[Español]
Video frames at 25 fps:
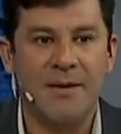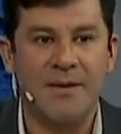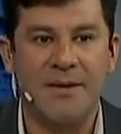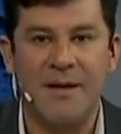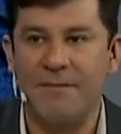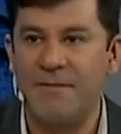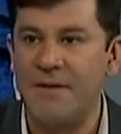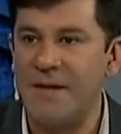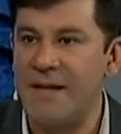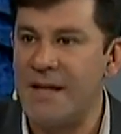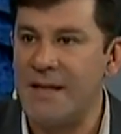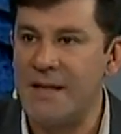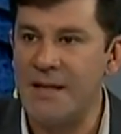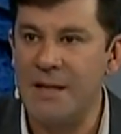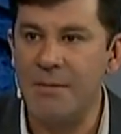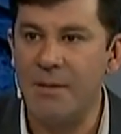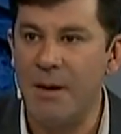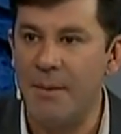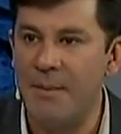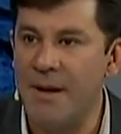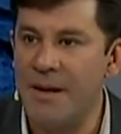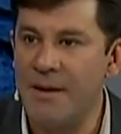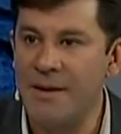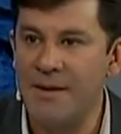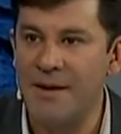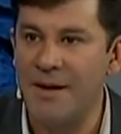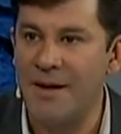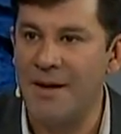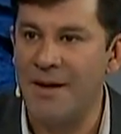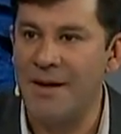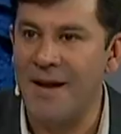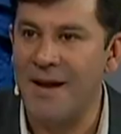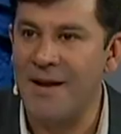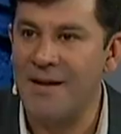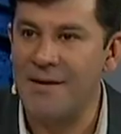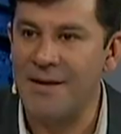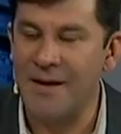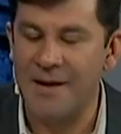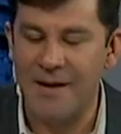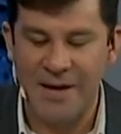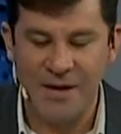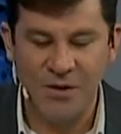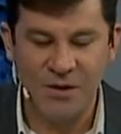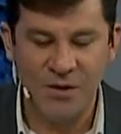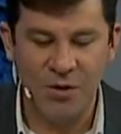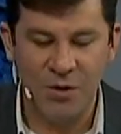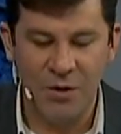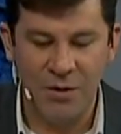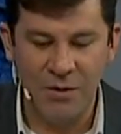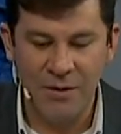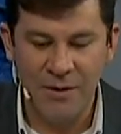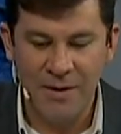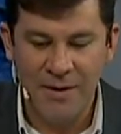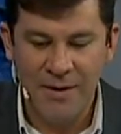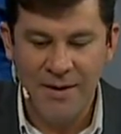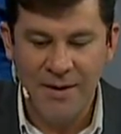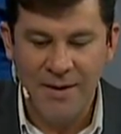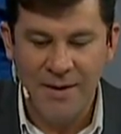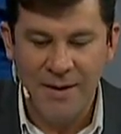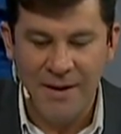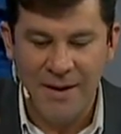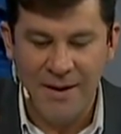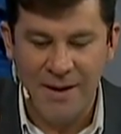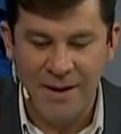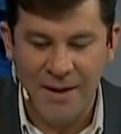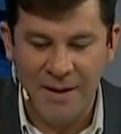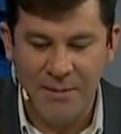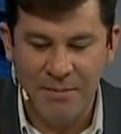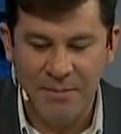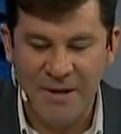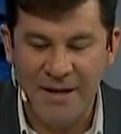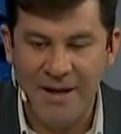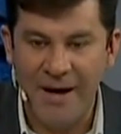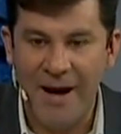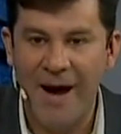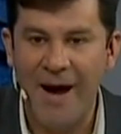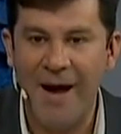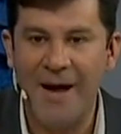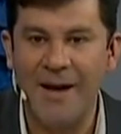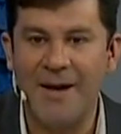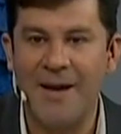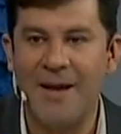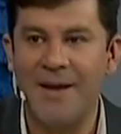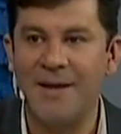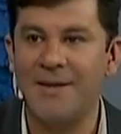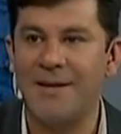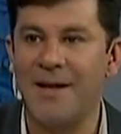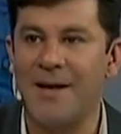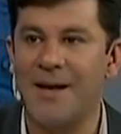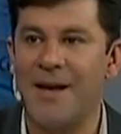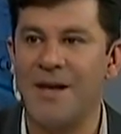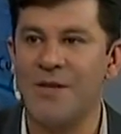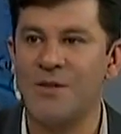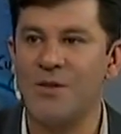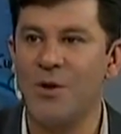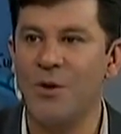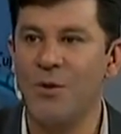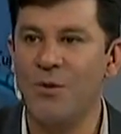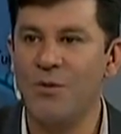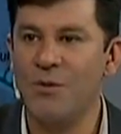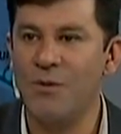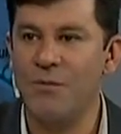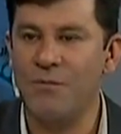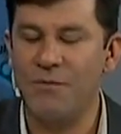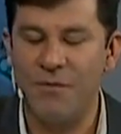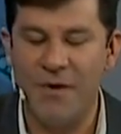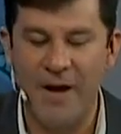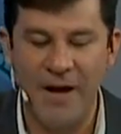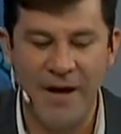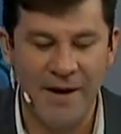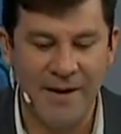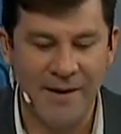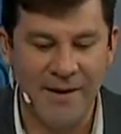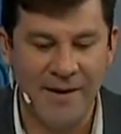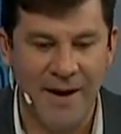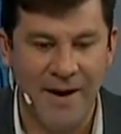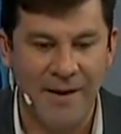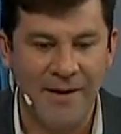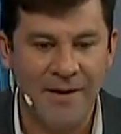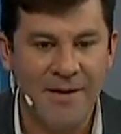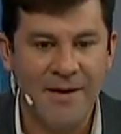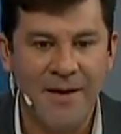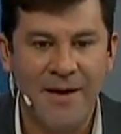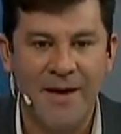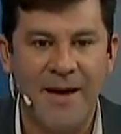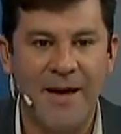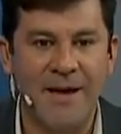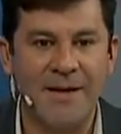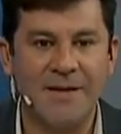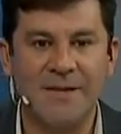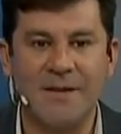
Definitivamente, la mm. integración eh, vial, la integración férrea mm.